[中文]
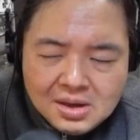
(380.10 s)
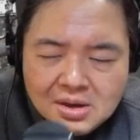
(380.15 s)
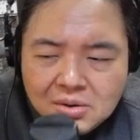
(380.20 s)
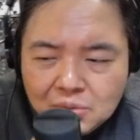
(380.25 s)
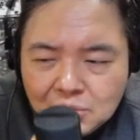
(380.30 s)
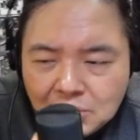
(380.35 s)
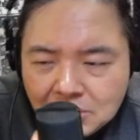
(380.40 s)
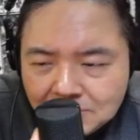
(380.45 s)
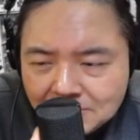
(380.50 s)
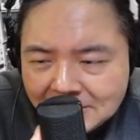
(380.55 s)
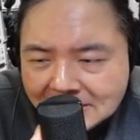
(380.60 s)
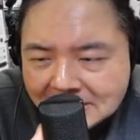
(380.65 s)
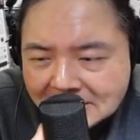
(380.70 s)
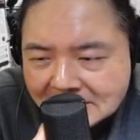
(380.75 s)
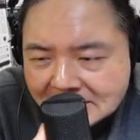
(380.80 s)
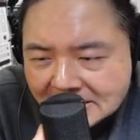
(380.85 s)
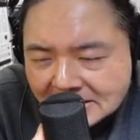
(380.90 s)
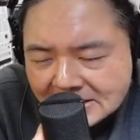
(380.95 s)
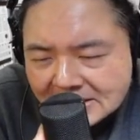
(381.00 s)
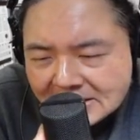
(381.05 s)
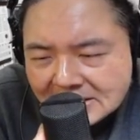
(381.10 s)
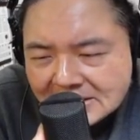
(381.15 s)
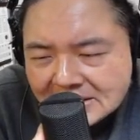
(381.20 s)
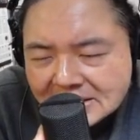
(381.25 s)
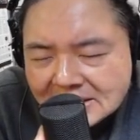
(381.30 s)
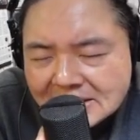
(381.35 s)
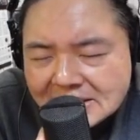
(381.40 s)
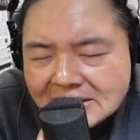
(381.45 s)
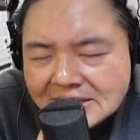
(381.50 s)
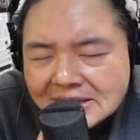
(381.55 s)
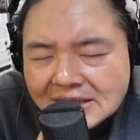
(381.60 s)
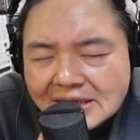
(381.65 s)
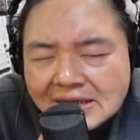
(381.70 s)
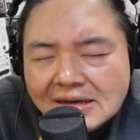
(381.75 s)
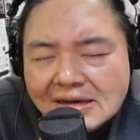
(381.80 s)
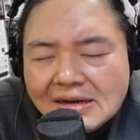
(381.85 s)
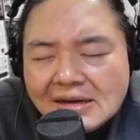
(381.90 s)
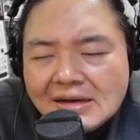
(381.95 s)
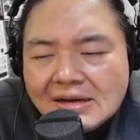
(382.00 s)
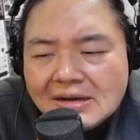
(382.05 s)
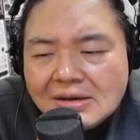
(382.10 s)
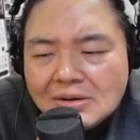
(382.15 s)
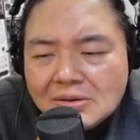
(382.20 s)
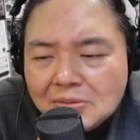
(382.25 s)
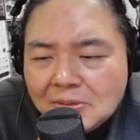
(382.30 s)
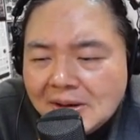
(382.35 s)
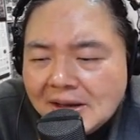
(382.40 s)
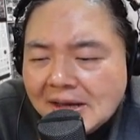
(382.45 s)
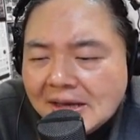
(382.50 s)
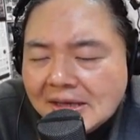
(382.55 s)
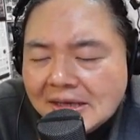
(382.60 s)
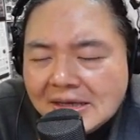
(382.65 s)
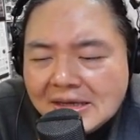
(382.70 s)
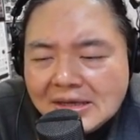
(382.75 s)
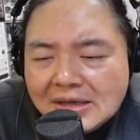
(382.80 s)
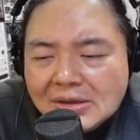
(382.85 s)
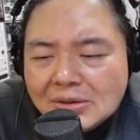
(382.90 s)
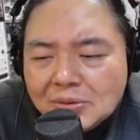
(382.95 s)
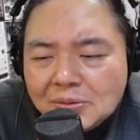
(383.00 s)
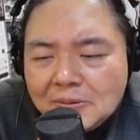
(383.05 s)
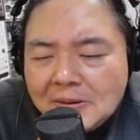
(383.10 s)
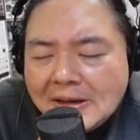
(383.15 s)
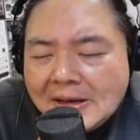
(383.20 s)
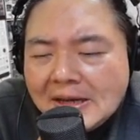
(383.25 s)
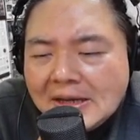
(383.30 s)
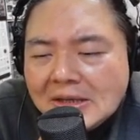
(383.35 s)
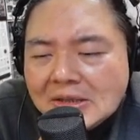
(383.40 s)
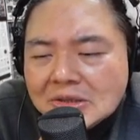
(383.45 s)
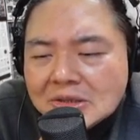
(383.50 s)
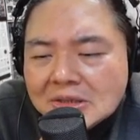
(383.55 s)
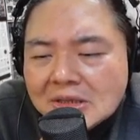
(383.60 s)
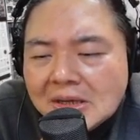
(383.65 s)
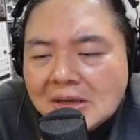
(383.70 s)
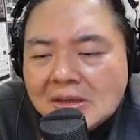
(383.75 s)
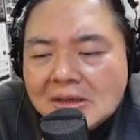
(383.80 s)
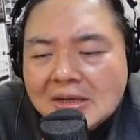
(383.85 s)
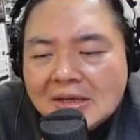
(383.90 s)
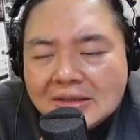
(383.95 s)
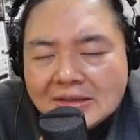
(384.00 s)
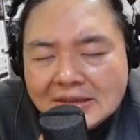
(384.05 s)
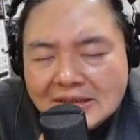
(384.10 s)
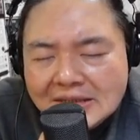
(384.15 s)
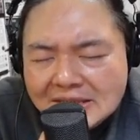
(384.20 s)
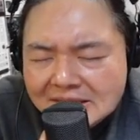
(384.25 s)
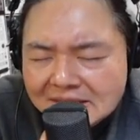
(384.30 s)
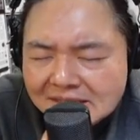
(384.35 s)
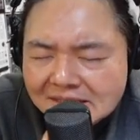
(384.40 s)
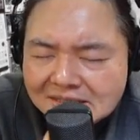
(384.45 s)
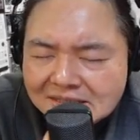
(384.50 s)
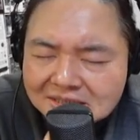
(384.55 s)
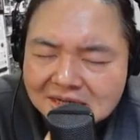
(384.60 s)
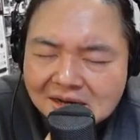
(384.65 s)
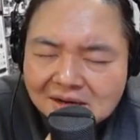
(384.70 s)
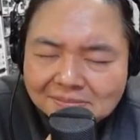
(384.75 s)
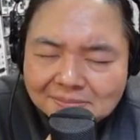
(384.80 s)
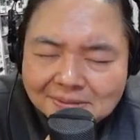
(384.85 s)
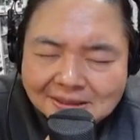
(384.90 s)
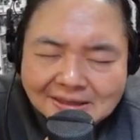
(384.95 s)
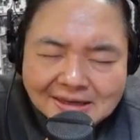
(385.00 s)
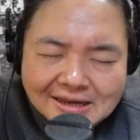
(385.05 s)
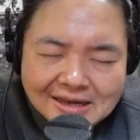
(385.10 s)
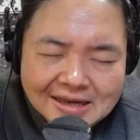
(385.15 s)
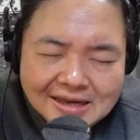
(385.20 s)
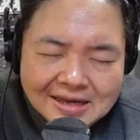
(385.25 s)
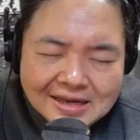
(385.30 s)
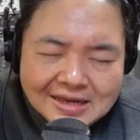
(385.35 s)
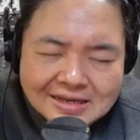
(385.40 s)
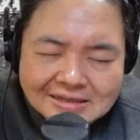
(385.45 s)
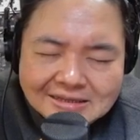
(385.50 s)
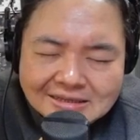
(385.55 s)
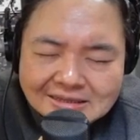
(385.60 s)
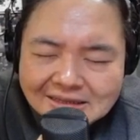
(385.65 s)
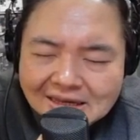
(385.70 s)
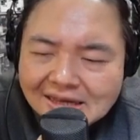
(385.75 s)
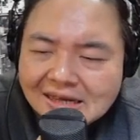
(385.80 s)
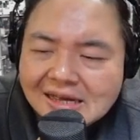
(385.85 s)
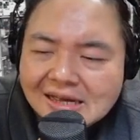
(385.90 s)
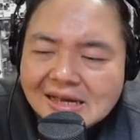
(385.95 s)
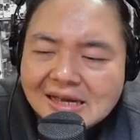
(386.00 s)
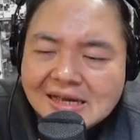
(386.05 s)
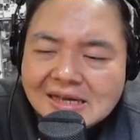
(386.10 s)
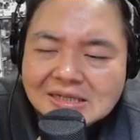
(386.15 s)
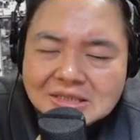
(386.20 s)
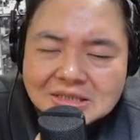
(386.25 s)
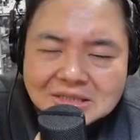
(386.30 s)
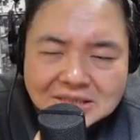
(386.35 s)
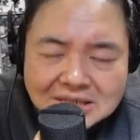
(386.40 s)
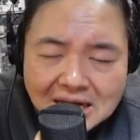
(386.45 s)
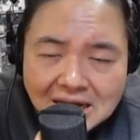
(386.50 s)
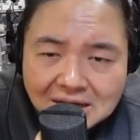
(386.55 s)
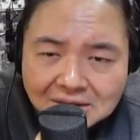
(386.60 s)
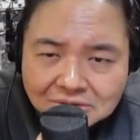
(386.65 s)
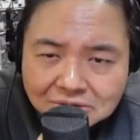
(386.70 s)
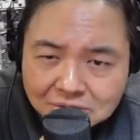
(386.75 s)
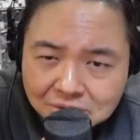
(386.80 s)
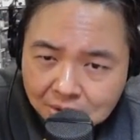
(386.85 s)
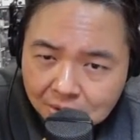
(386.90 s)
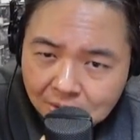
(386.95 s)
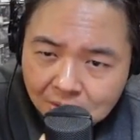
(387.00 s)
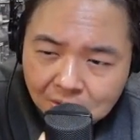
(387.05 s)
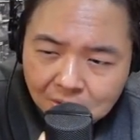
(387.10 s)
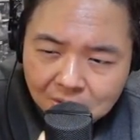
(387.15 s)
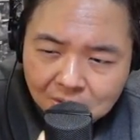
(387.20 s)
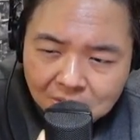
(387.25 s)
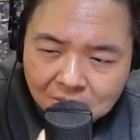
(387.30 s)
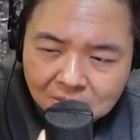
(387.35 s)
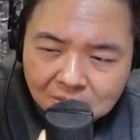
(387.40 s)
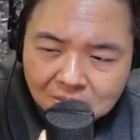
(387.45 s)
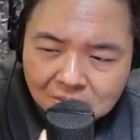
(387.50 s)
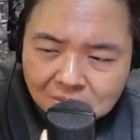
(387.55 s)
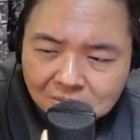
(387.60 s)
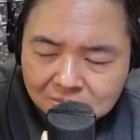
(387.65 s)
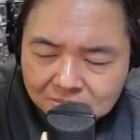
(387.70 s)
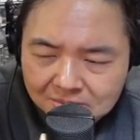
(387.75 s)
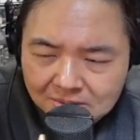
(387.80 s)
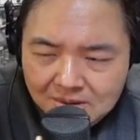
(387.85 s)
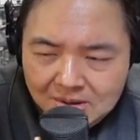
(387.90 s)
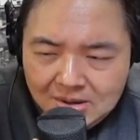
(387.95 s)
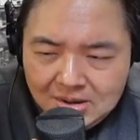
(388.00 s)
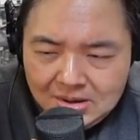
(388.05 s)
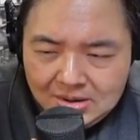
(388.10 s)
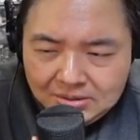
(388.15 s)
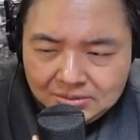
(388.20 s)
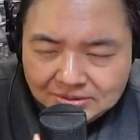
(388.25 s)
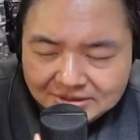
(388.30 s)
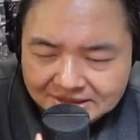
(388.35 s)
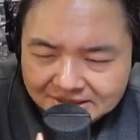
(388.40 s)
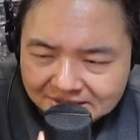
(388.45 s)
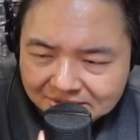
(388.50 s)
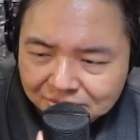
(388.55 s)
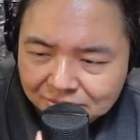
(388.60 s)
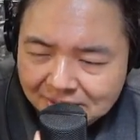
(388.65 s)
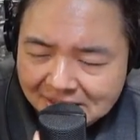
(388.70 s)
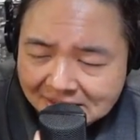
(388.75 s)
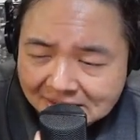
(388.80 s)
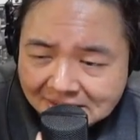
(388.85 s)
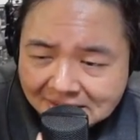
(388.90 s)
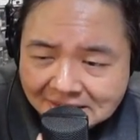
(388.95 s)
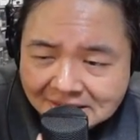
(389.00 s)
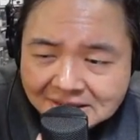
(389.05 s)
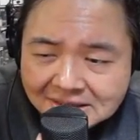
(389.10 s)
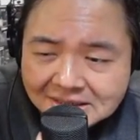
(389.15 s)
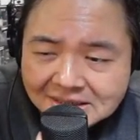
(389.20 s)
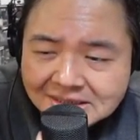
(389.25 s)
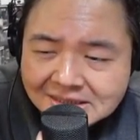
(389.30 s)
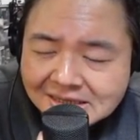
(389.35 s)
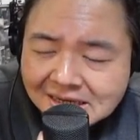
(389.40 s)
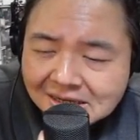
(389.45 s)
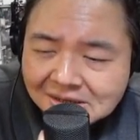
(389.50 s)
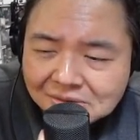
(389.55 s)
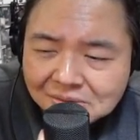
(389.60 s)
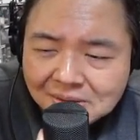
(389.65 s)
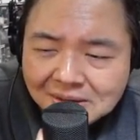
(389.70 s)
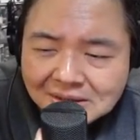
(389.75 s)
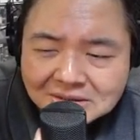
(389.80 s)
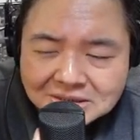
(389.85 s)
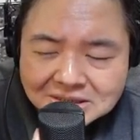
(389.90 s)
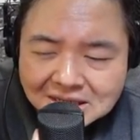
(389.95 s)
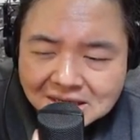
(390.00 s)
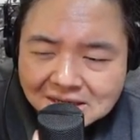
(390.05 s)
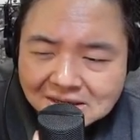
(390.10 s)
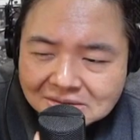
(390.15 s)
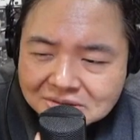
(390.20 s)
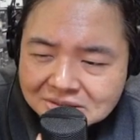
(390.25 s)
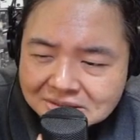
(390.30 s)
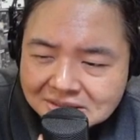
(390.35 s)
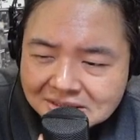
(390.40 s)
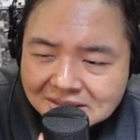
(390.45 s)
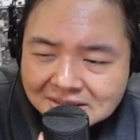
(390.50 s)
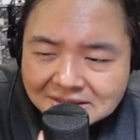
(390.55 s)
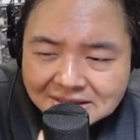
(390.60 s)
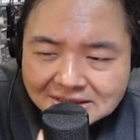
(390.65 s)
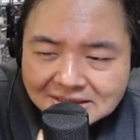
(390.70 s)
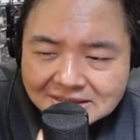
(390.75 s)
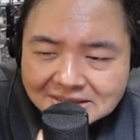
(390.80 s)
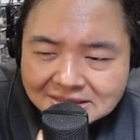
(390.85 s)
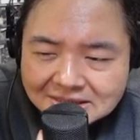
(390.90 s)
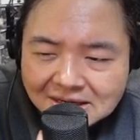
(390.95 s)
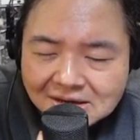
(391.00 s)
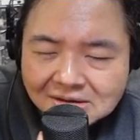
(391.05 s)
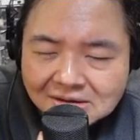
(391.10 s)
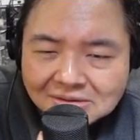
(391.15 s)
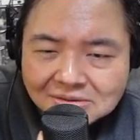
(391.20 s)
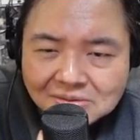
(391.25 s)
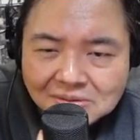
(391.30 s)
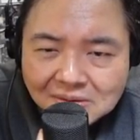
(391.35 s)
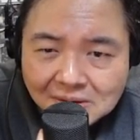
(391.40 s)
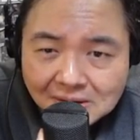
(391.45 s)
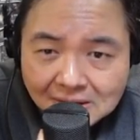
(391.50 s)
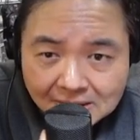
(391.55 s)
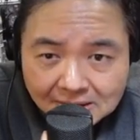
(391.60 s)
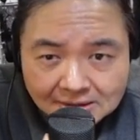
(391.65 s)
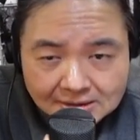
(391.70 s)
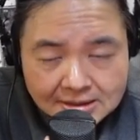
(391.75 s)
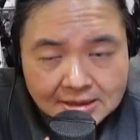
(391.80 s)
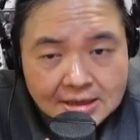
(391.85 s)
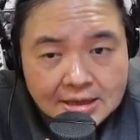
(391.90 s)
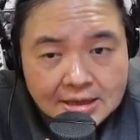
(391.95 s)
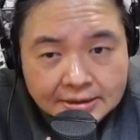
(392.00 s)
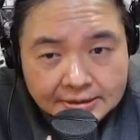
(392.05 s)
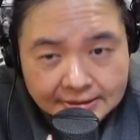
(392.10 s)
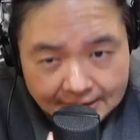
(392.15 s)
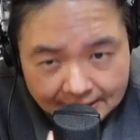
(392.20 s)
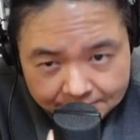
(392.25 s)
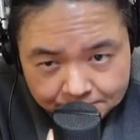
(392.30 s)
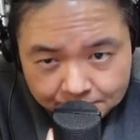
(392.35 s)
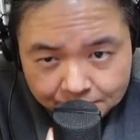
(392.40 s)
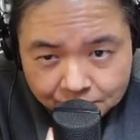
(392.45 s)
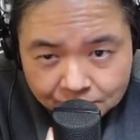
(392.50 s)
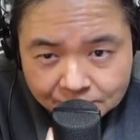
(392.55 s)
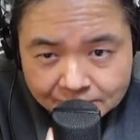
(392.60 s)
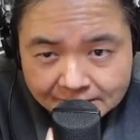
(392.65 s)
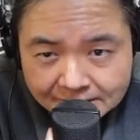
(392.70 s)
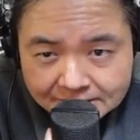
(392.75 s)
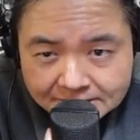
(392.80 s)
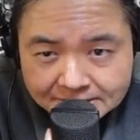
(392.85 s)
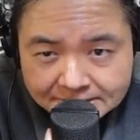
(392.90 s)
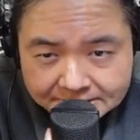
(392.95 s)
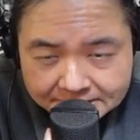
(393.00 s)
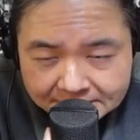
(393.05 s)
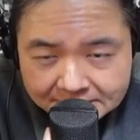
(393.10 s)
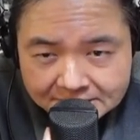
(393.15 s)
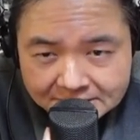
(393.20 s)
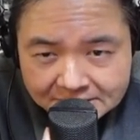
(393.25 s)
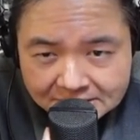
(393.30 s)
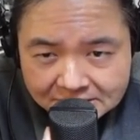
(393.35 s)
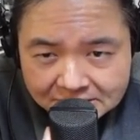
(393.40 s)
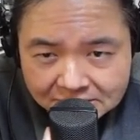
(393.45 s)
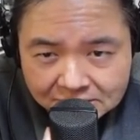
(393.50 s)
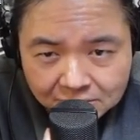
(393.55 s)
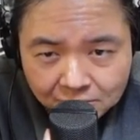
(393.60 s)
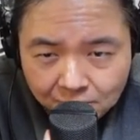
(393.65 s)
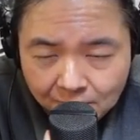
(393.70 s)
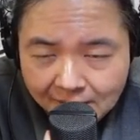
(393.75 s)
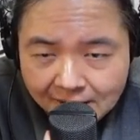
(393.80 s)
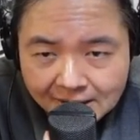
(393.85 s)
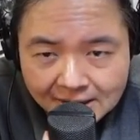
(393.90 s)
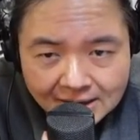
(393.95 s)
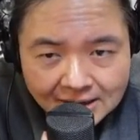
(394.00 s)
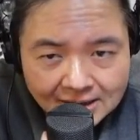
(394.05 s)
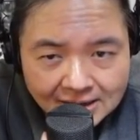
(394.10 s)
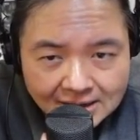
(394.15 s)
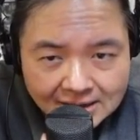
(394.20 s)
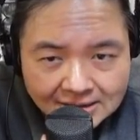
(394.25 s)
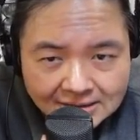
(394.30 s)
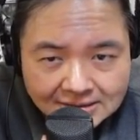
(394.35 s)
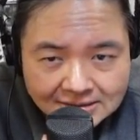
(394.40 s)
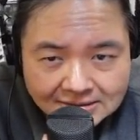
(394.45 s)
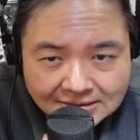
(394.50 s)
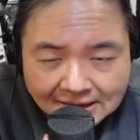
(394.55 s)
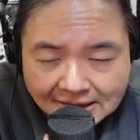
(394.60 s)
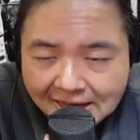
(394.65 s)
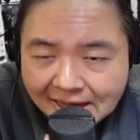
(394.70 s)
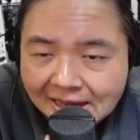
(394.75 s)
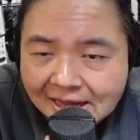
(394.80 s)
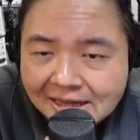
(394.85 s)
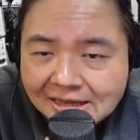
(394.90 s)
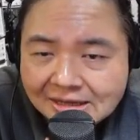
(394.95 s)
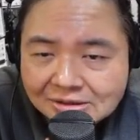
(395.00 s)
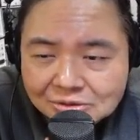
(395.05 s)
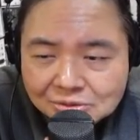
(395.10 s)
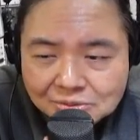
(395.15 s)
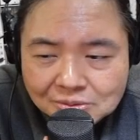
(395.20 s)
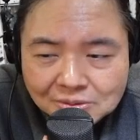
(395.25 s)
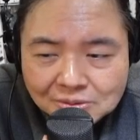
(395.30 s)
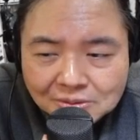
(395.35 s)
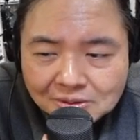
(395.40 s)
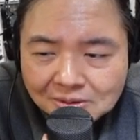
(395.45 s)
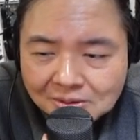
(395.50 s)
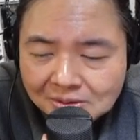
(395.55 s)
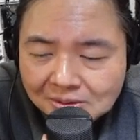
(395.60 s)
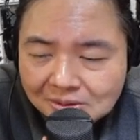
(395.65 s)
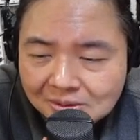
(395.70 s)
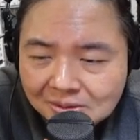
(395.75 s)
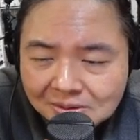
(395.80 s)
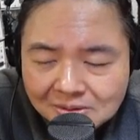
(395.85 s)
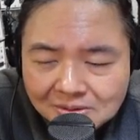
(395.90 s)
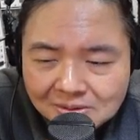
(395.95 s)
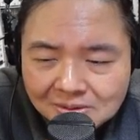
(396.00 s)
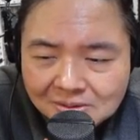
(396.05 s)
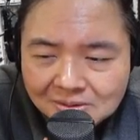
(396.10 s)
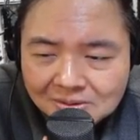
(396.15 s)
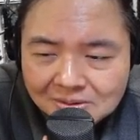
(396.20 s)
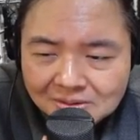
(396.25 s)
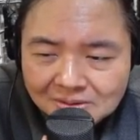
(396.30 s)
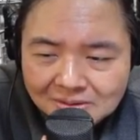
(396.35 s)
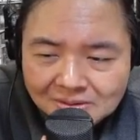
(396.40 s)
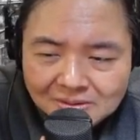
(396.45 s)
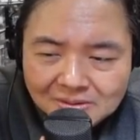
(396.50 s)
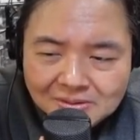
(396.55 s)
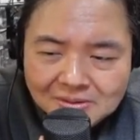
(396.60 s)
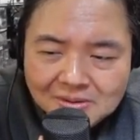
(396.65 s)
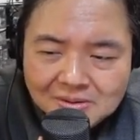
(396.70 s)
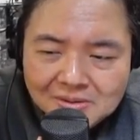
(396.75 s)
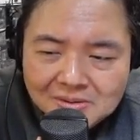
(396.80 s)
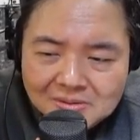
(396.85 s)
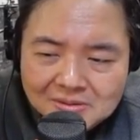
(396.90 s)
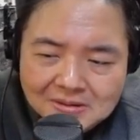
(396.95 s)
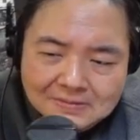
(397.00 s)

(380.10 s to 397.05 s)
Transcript: 我们轻轻地挥一挥手，凝结照片的伤口。我喜欢一个阳光照射的角落。但不能喜欢太多，